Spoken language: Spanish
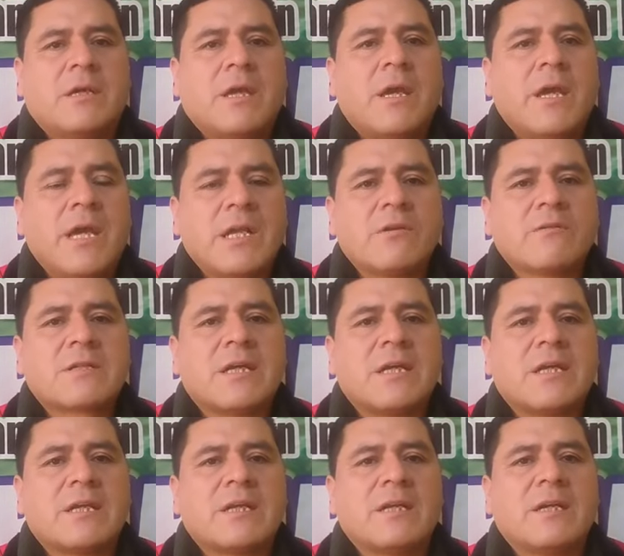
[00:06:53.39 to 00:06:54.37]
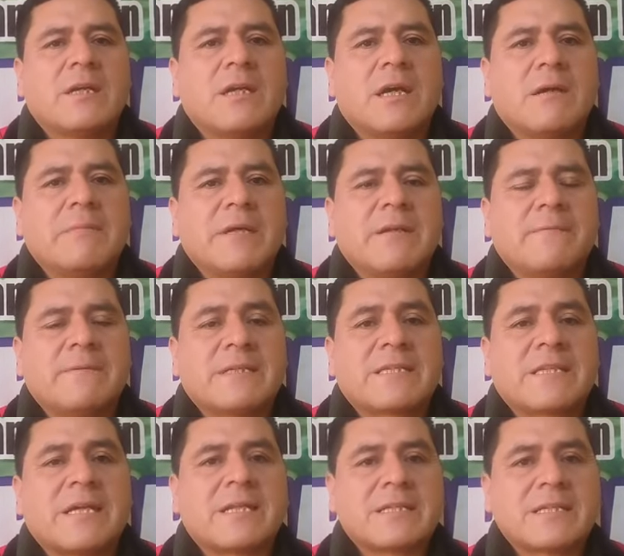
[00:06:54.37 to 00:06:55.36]
ellos salen a
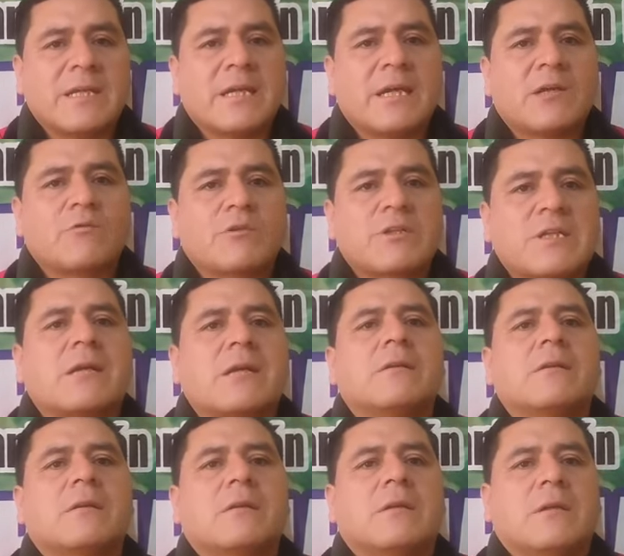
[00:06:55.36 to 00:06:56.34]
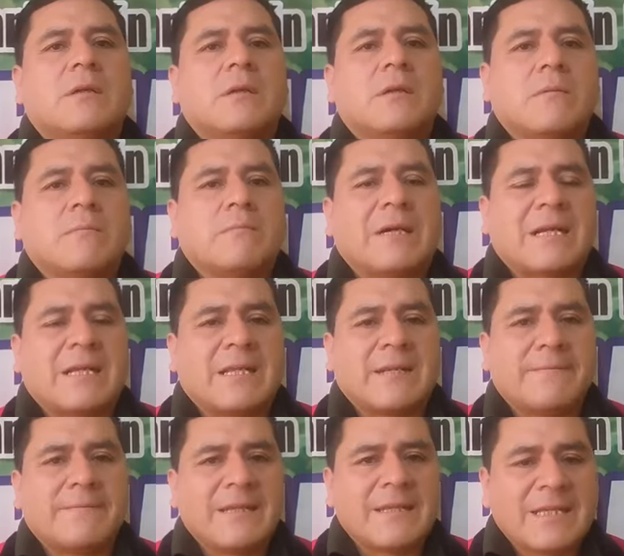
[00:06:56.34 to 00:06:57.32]
manifestarse y a luchar para
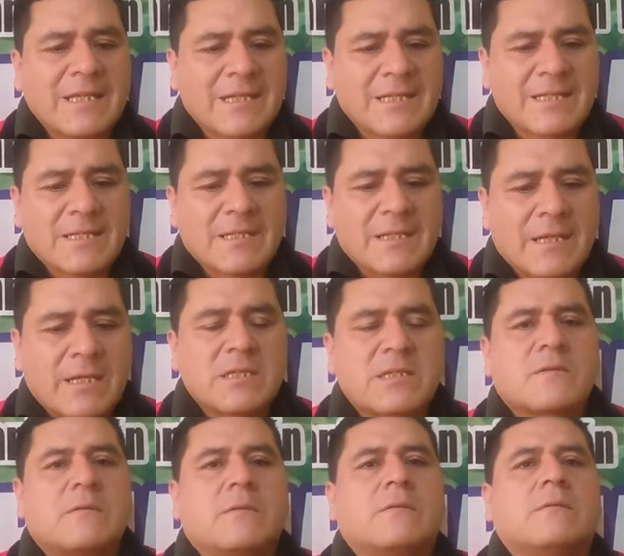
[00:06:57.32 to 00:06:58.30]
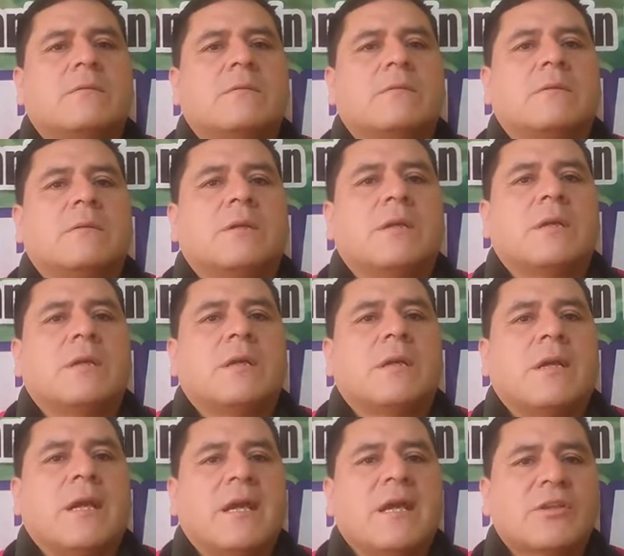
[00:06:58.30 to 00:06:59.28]
defenderse de esto.
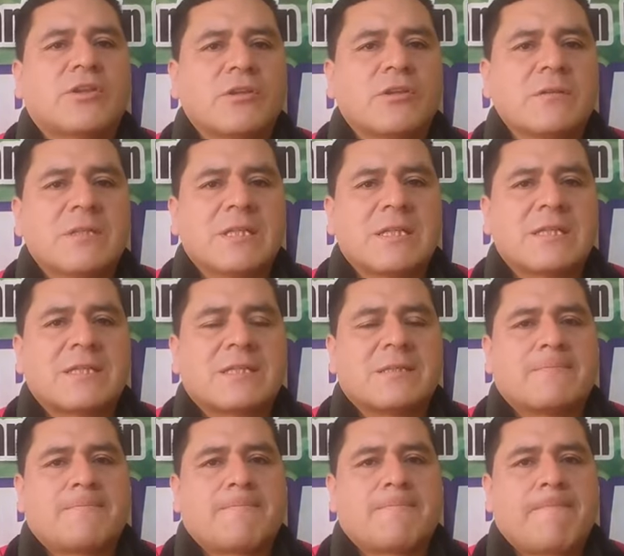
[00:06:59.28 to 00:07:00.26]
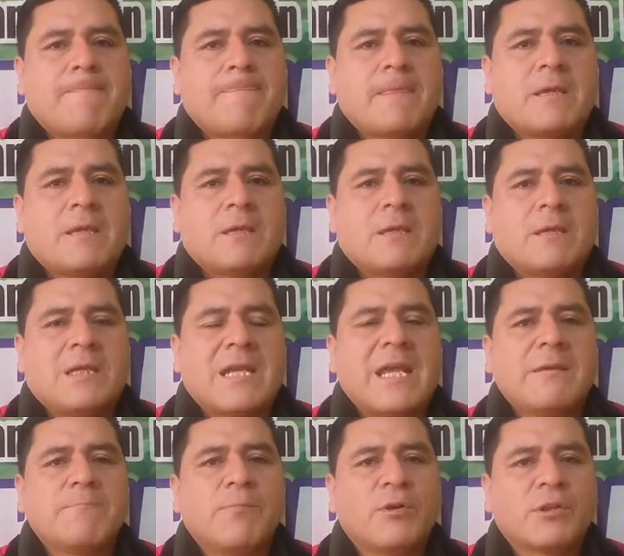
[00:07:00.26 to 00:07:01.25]
Entonces, la
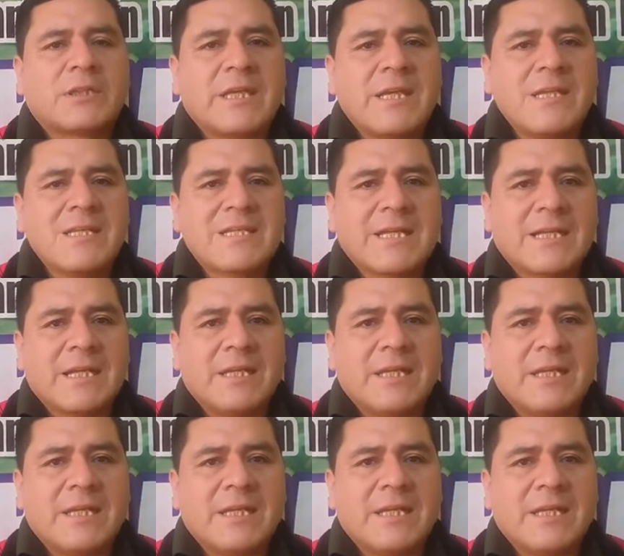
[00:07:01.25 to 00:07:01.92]
impotencia, la